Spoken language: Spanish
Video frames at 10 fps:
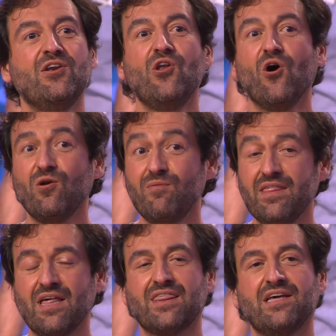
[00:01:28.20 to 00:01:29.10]
no
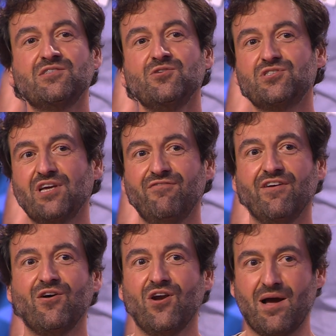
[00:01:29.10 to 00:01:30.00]
olvide hacerse un
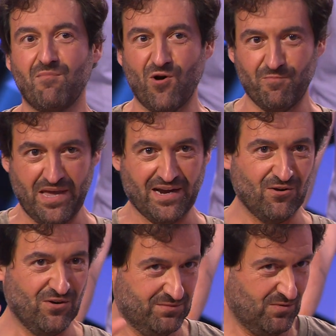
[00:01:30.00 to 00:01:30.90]
selfie con la momia,
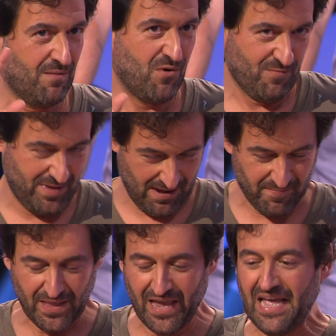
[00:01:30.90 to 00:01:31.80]
con una momia.
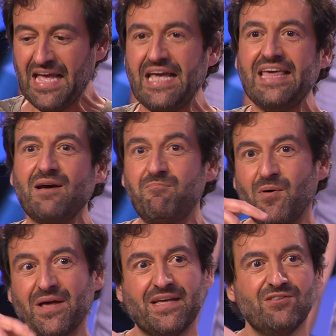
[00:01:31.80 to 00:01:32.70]
Y
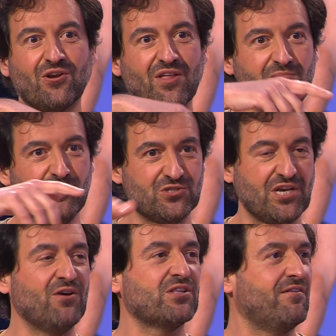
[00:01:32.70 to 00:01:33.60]
después, dentro del
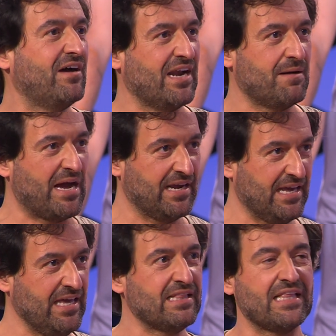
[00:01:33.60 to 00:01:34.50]
museo, estaba la
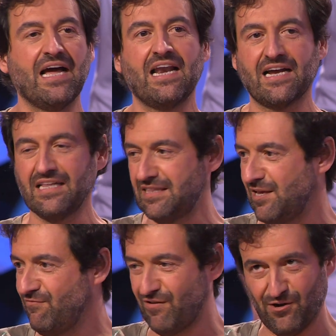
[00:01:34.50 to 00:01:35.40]
manquita, la
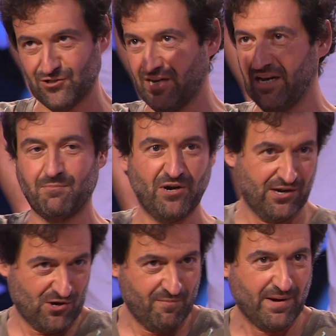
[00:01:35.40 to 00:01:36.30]
cantinfla, no sé qué, le
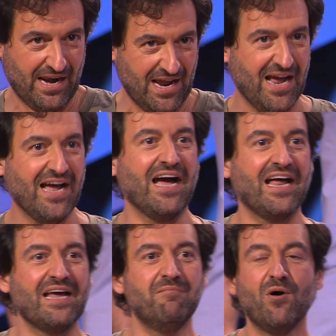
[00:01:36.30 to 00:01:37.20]
ponían nombre a,
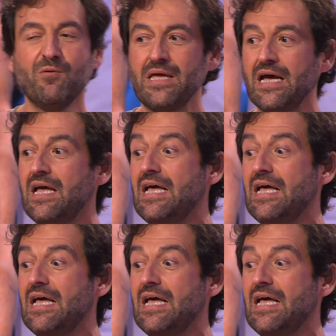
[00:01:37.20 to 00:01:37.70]
las momias.